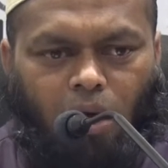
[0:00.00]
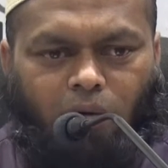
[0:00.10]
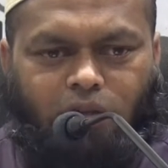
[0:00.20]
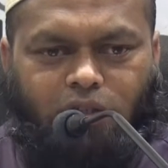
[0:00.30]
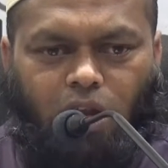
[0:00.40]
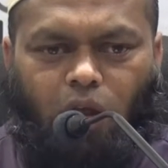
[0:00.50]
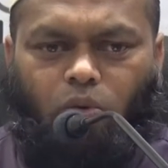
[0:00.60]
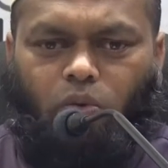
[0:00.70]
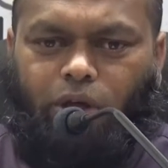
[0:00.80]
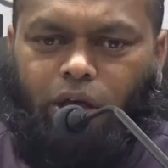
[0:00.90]
அவன்
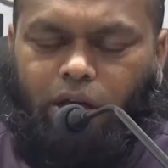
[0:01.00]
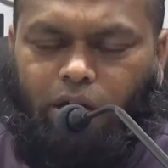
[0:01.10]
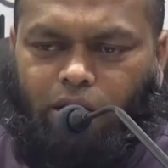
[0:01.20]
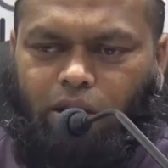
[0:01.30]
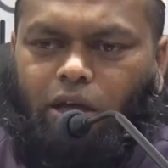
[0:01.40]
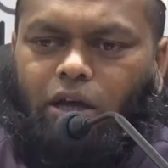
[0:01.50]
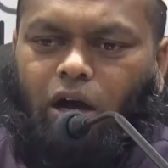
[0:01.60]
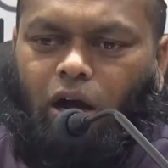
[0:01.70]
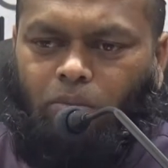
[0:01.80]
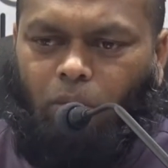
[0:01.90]
செல்லக்கூடிய இடத்தை
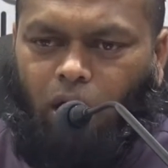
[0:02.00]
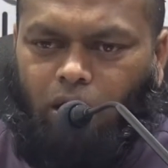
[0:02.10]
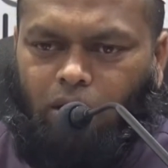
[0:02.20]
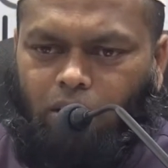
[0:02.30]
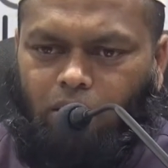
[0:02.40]
காண்பான்